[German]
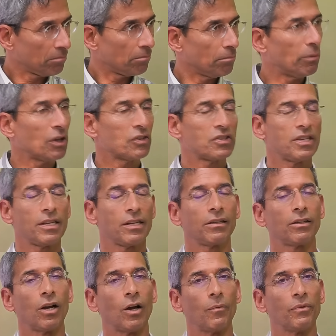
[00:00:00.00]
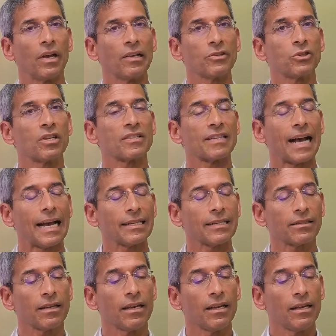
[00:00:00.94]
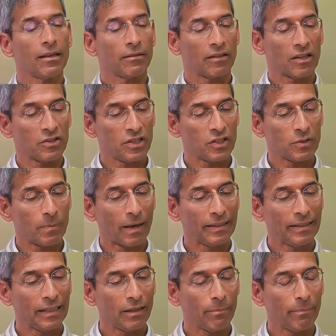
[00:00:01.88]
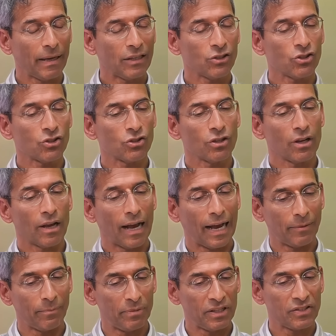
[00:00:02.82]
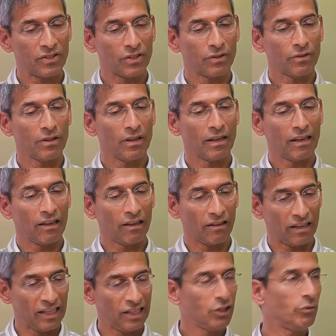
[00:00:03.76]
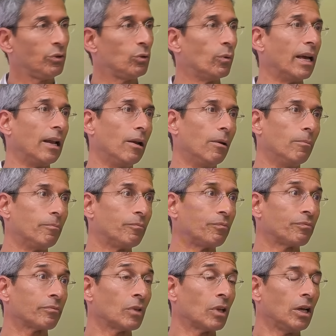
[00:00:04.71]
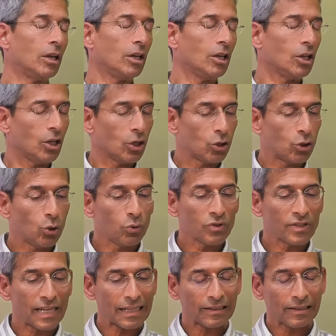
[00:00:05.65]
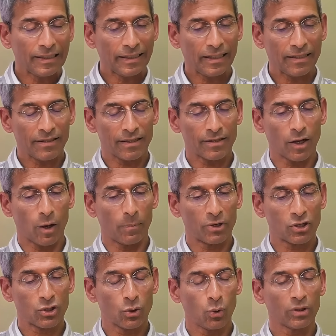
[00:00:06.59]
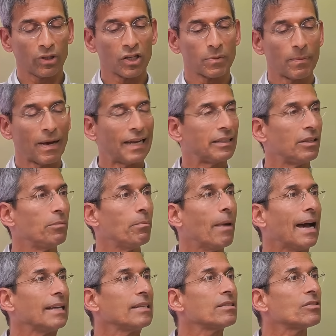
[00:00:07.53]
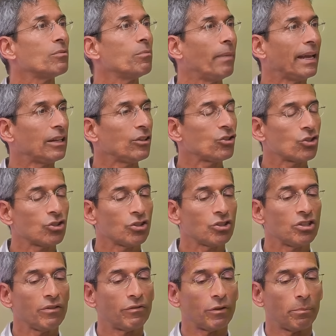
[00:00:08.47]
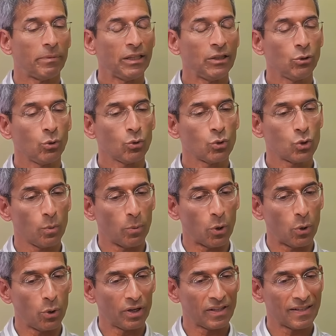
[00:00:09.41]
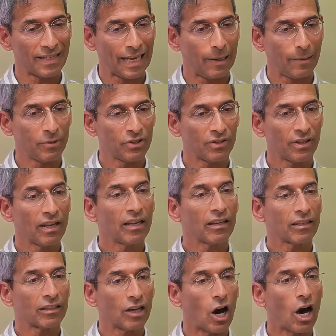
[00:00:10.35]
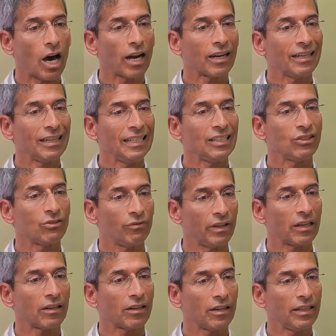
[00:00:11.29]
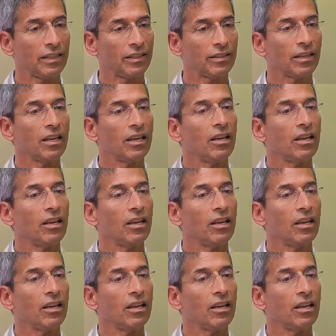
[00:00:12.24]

passieren kann. Also das heißt, das ist bei jedem Mensch ein bisschen individuell. Grundsätzlich ist es aber so, dass bei den meisten Menschen die Verbindung zum Hören selbst gar nicht wirklich